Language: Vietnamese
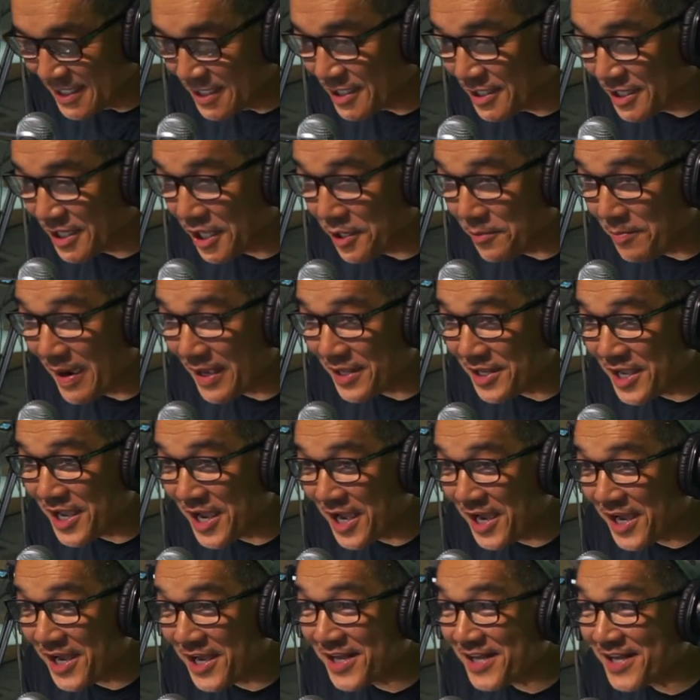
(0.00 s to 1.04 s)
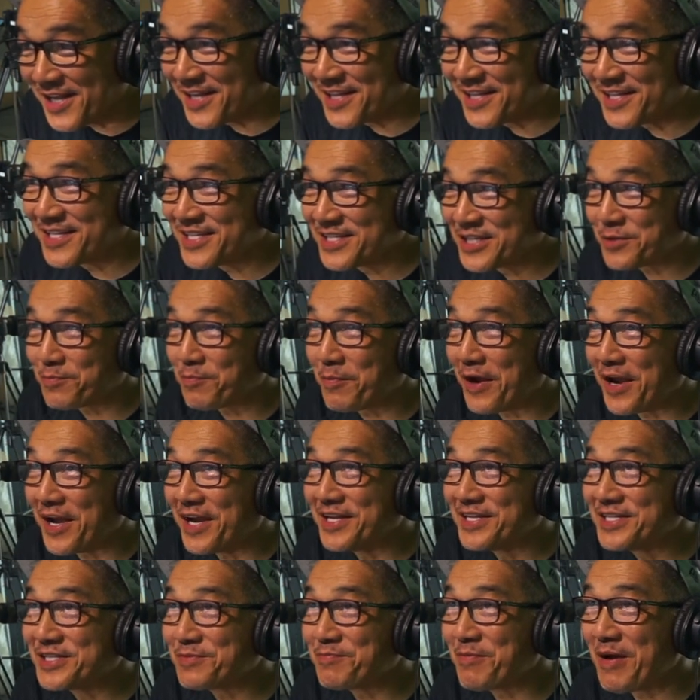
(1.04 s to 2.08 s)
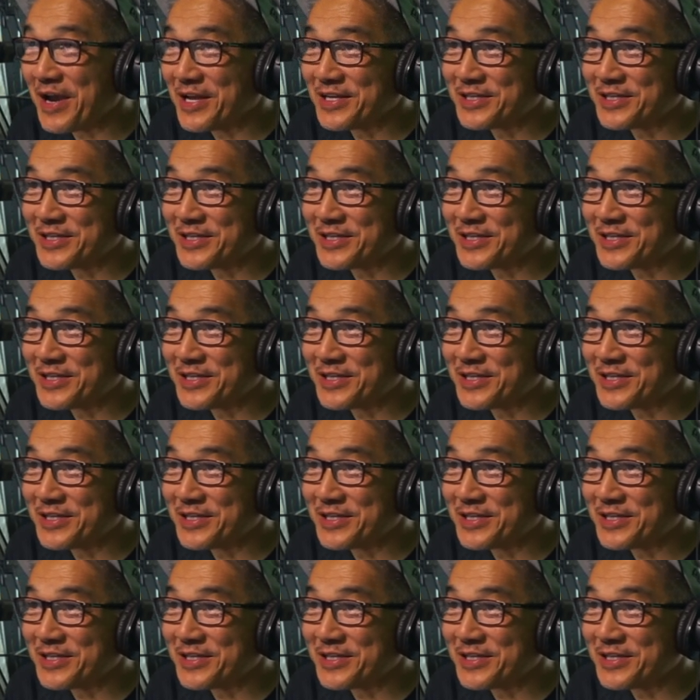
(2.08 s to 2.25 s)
Nhưng mọi người mọi người tiếc nuối đội tuyển Đức,